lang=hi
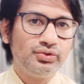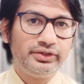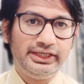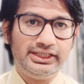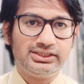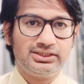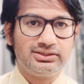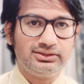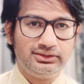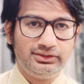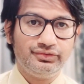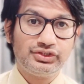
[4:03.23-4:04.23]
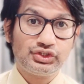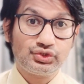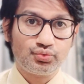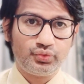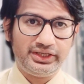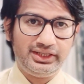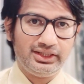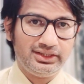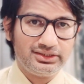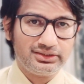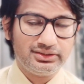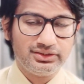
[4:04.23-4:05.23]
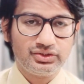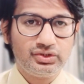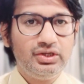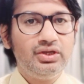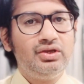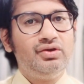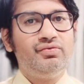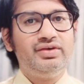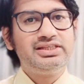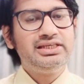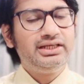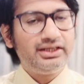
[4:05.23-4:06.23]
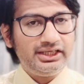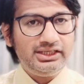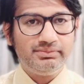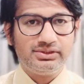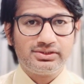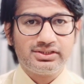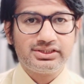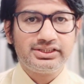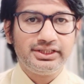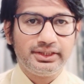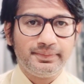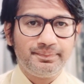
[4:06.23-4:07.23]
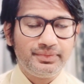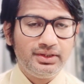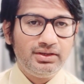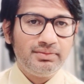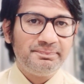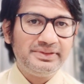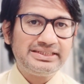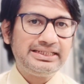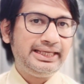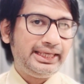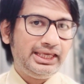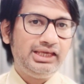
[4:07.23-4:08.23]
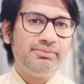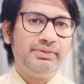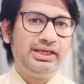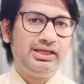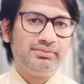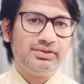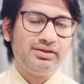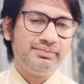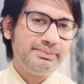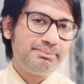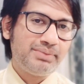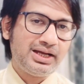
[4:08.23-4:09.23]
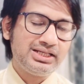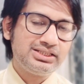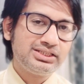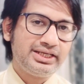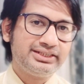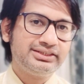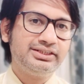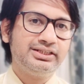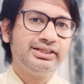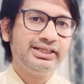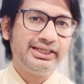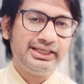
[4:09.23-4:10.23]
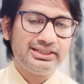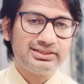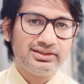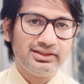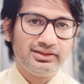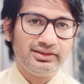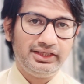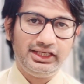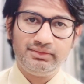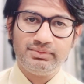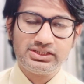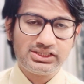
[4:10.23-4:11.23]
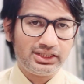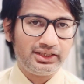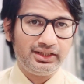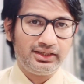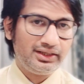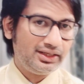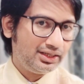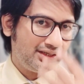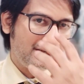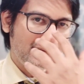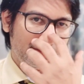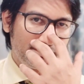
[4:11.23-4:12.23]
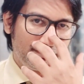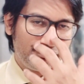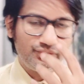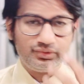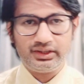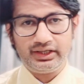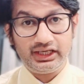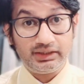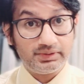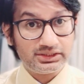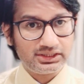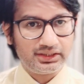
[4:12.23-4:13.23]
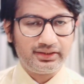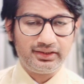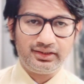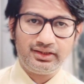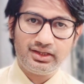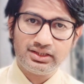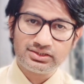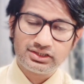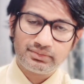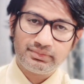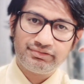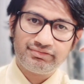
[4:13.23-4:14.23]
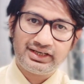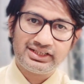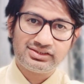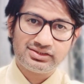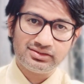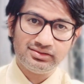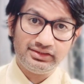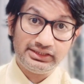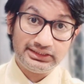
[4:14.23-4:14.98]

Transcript: को खेच आ सकती है विच इज़ वेरी हाई इंसिडेंस वैसी कई इमरजेंसी है पिछले एक महीने में हमें पांच एक्सीडेंट के केस आए हैं एक बच्चा गिर गया नाक में फूटा एक बच्चा गिर गया सर में फ्रैक्चर